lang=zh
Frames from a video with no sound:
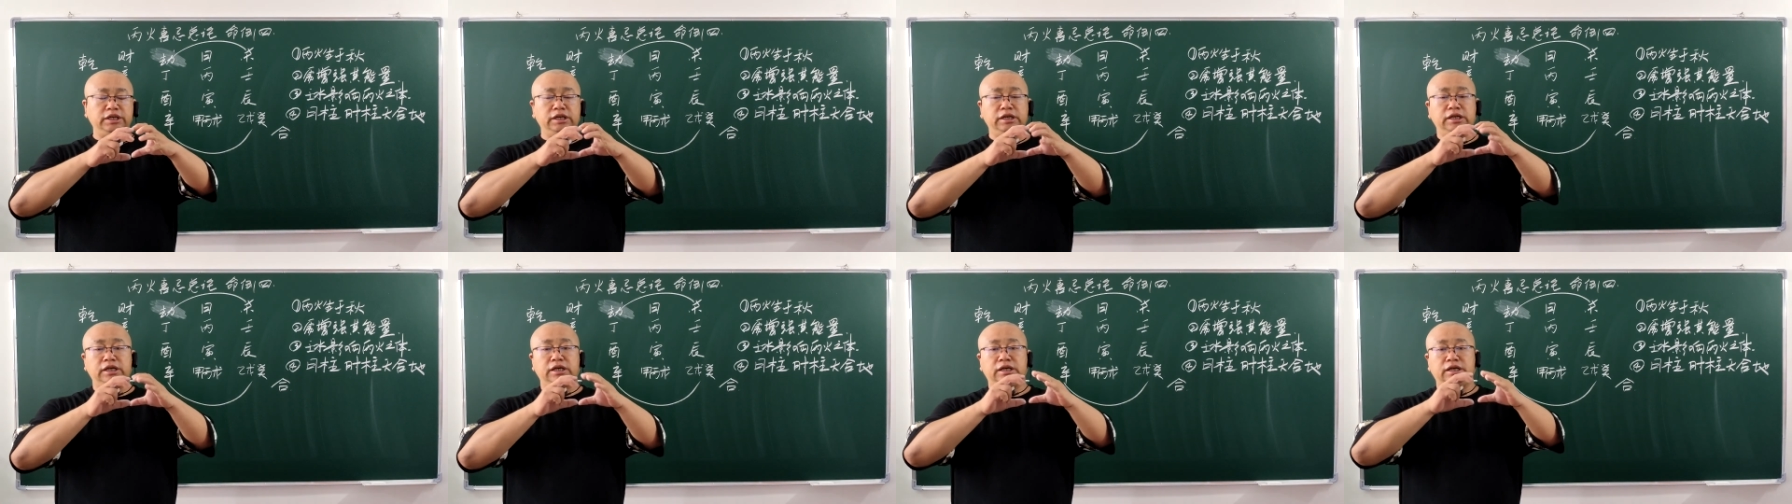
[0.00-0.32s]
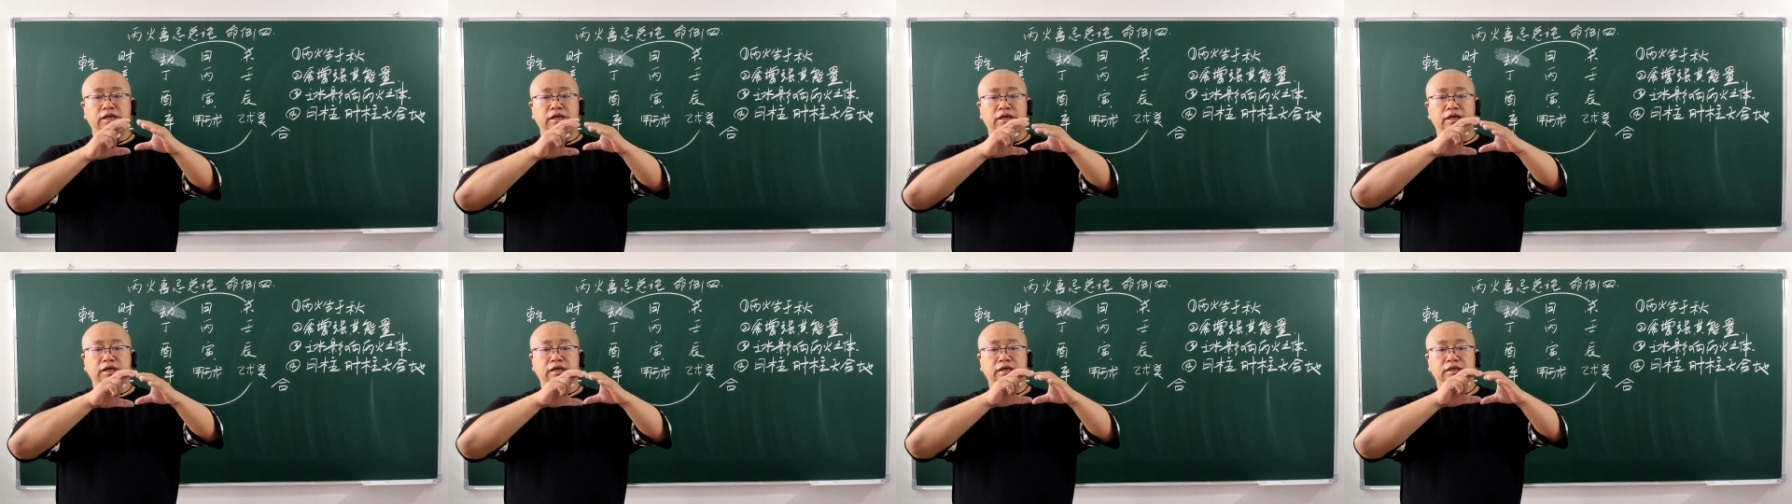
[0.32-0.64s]
这
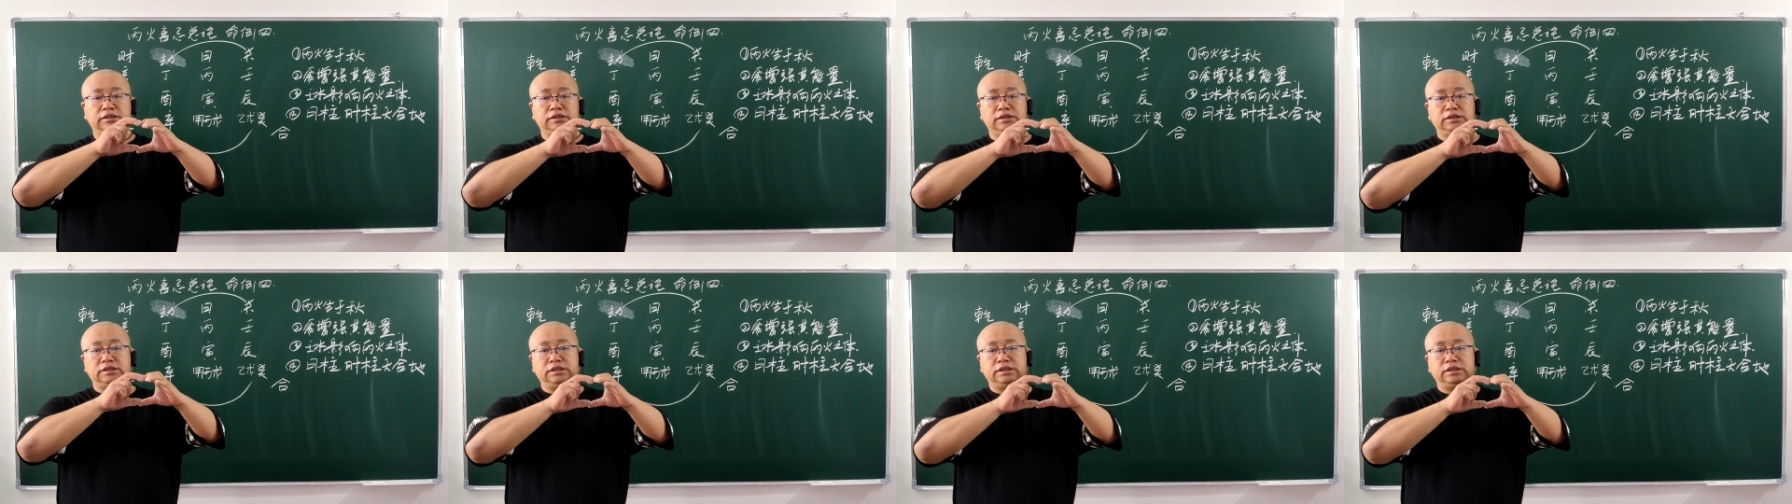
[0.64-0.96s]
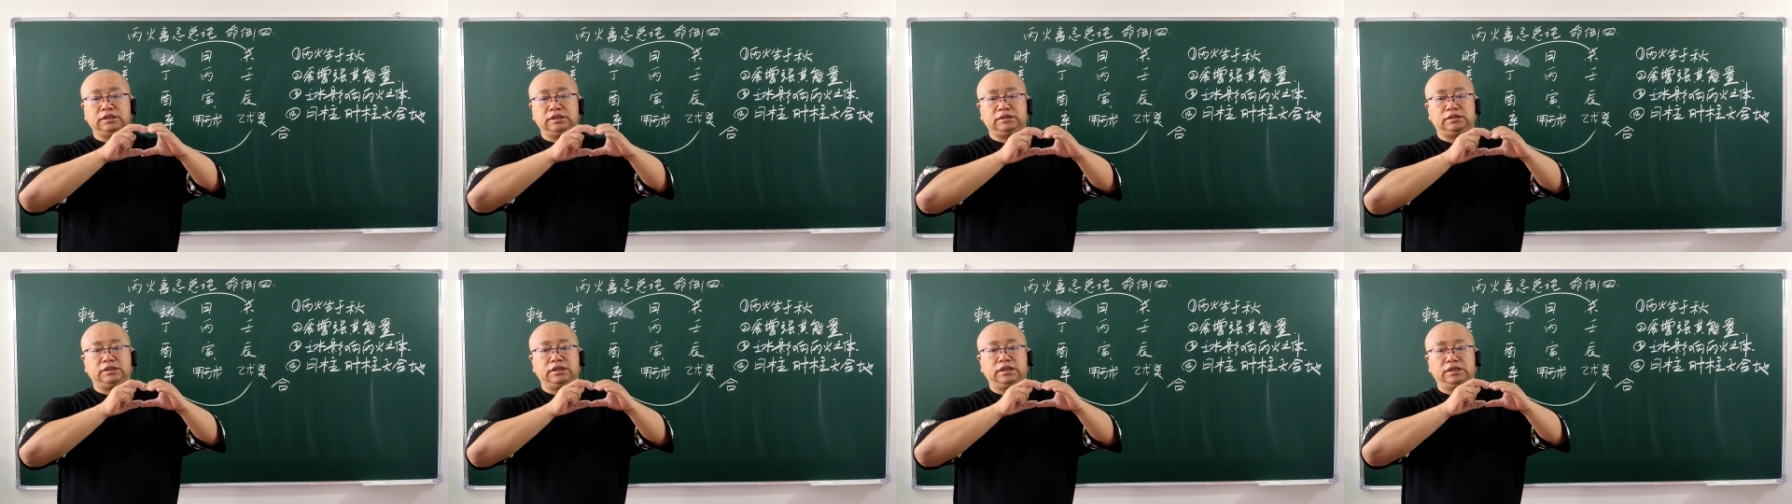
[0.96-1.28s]
个天天
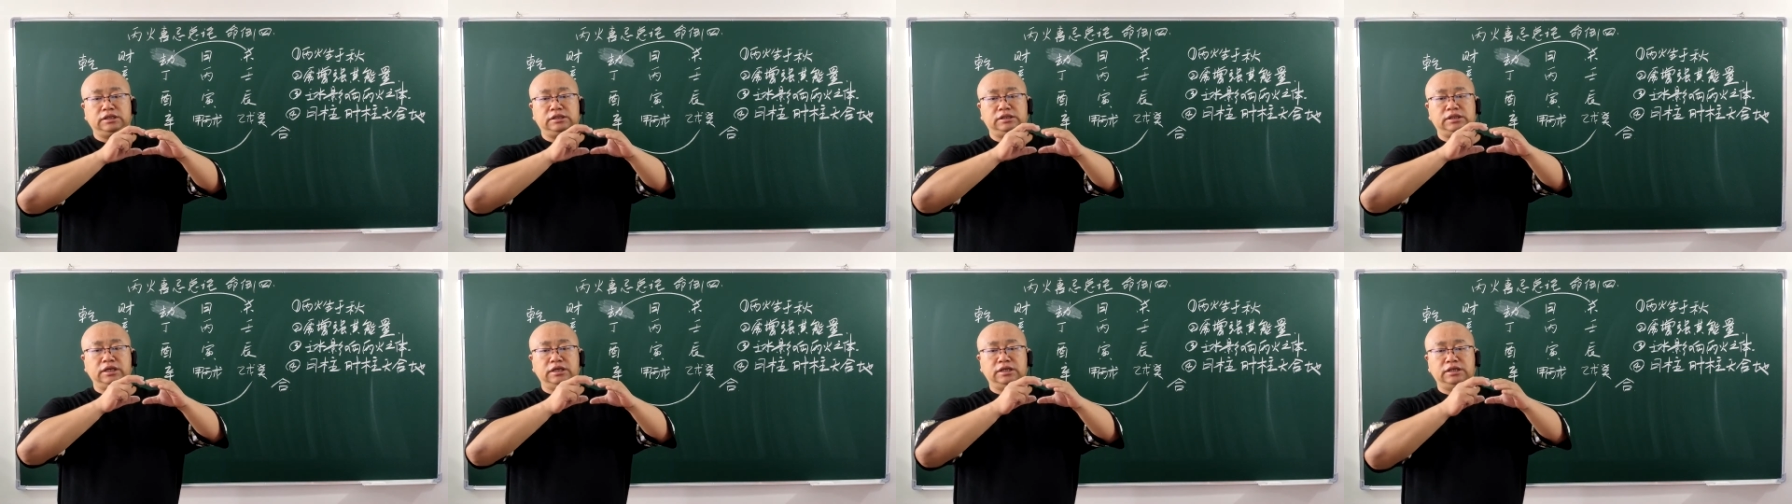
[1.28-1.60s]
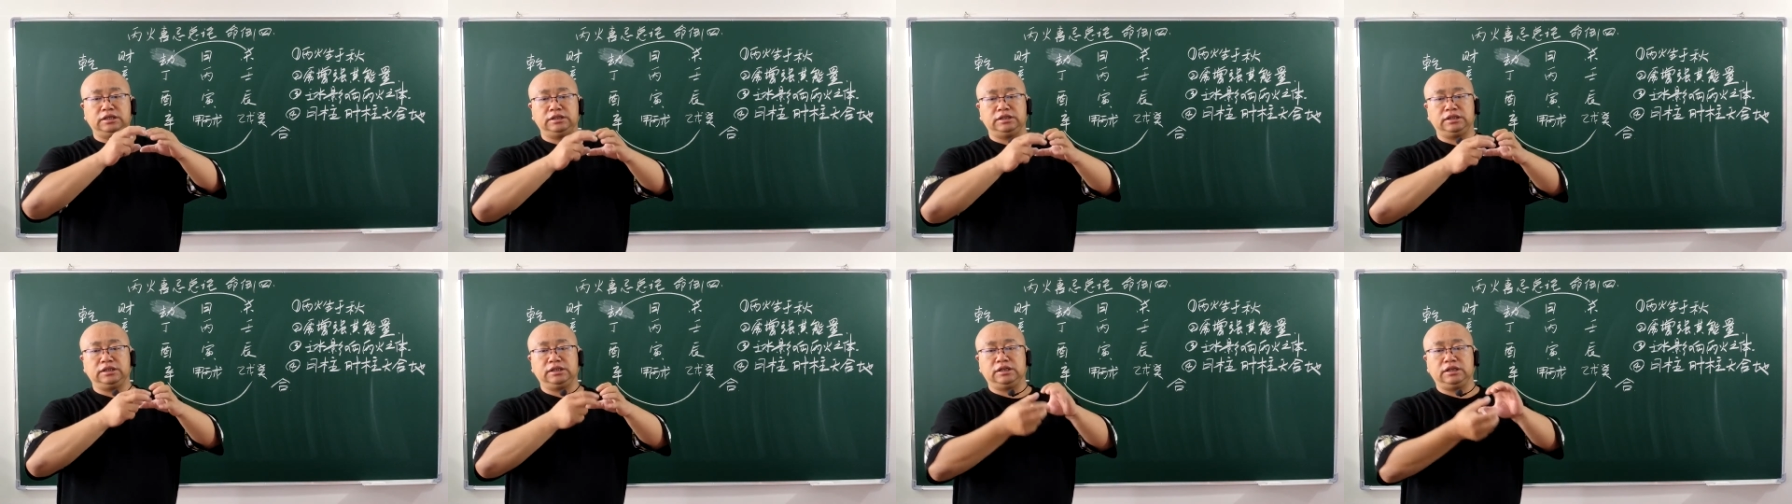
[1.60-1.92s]
合地合合在
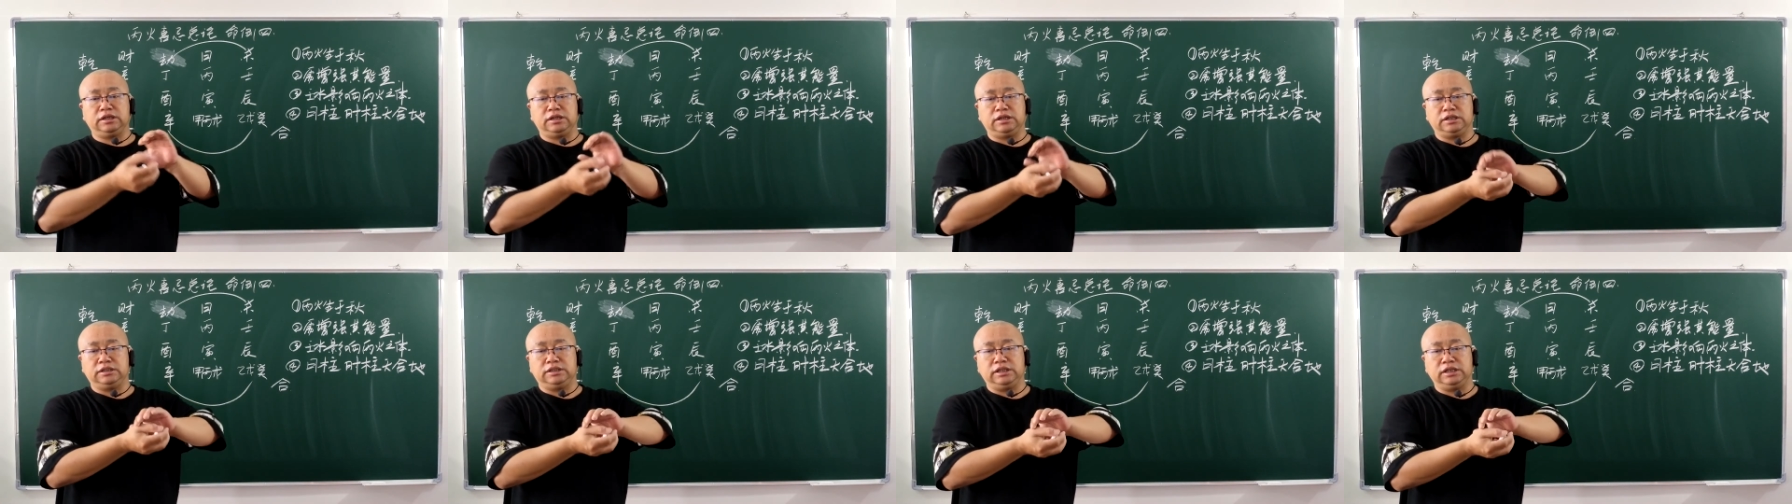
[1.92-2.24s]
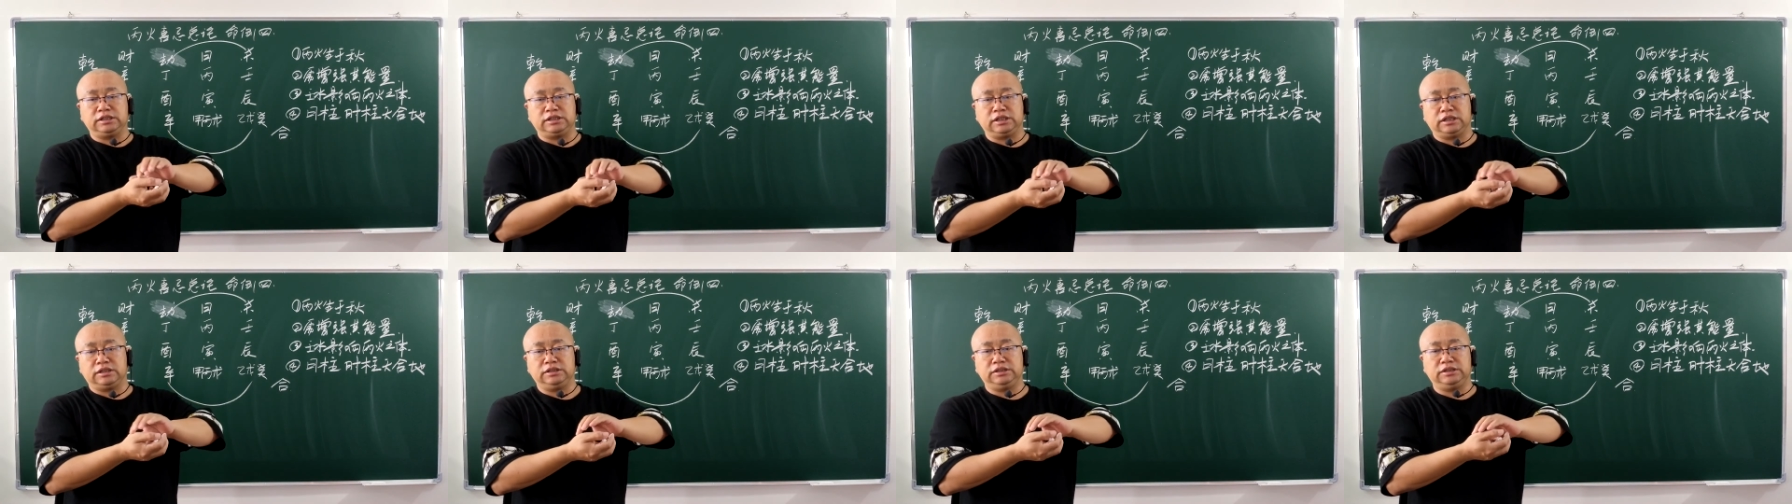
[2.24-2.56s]
掌心，这
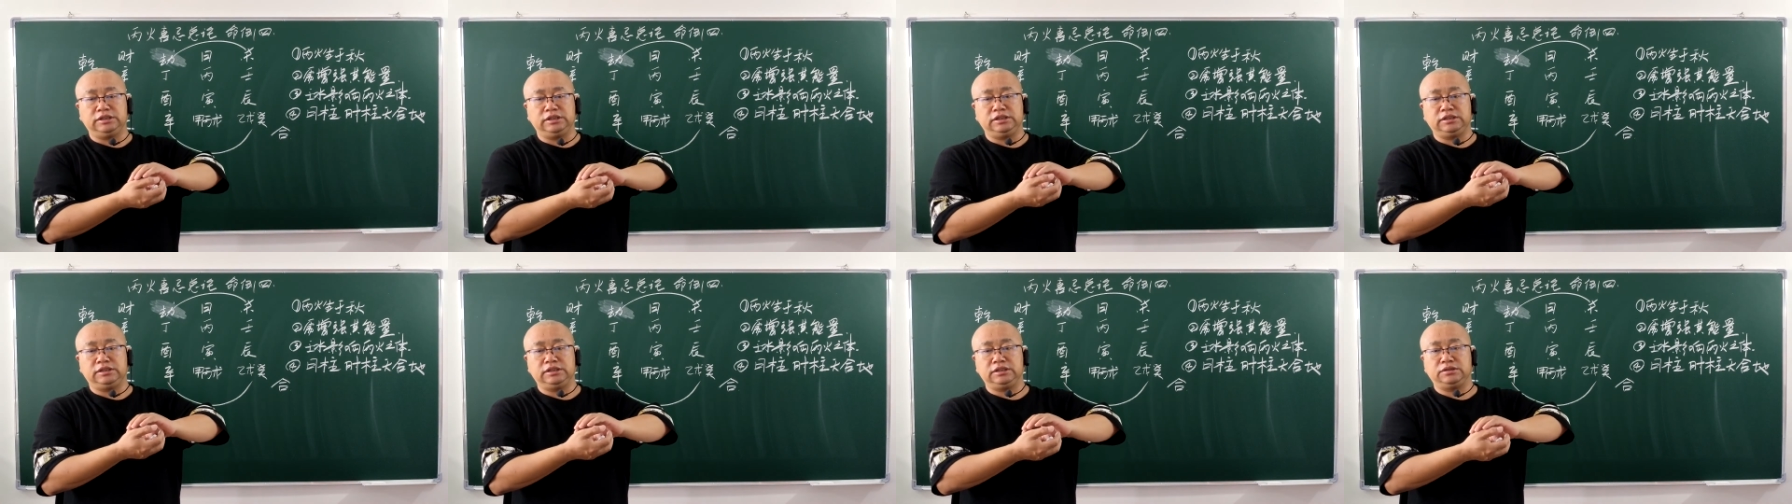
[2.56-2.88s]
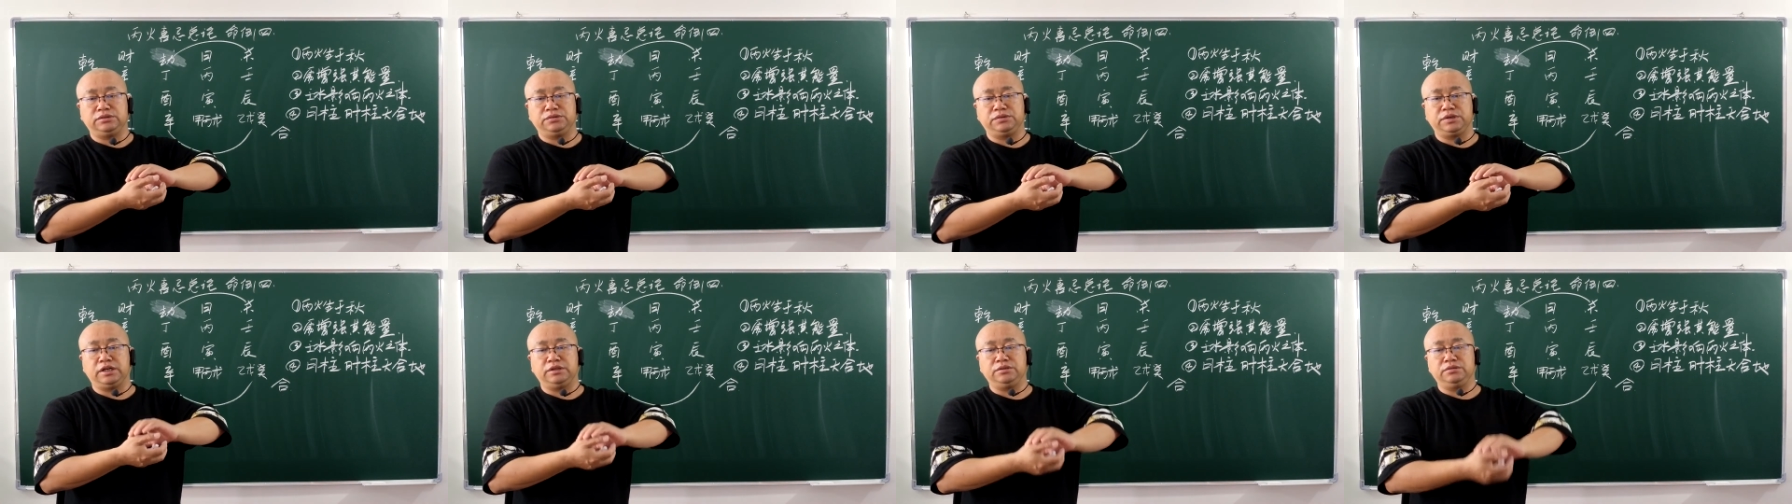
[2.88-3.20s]
种感觉
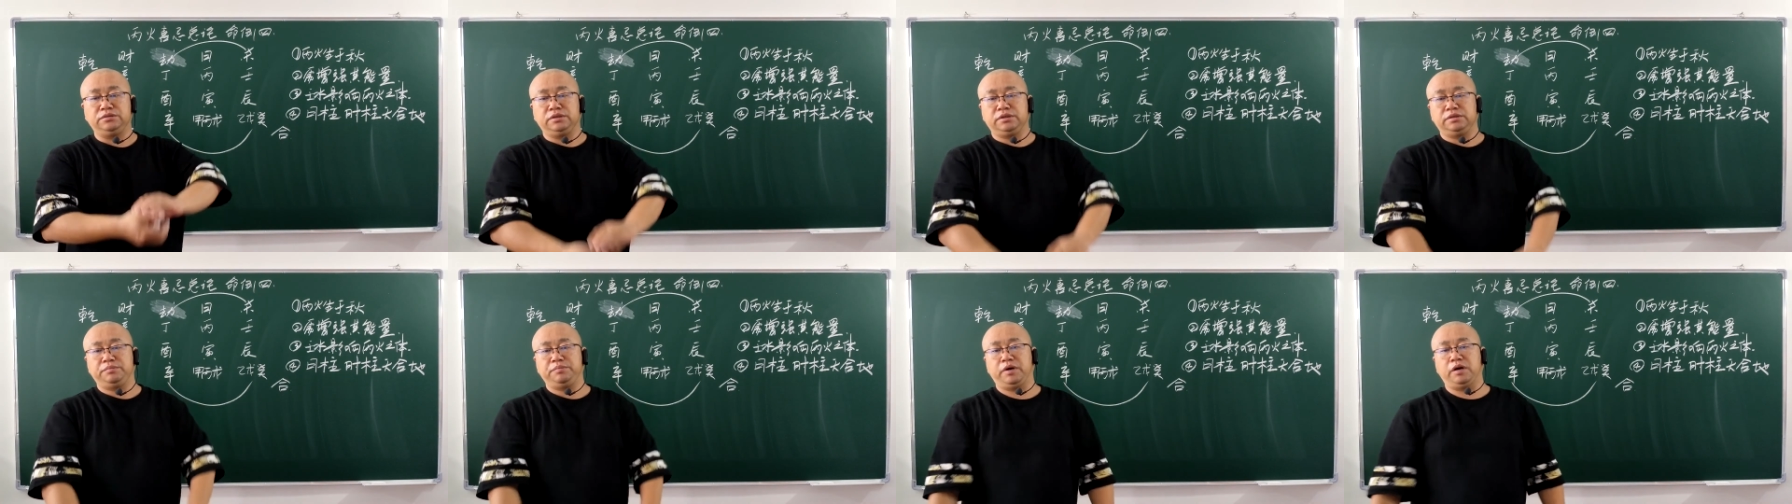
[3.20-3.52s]
跑不了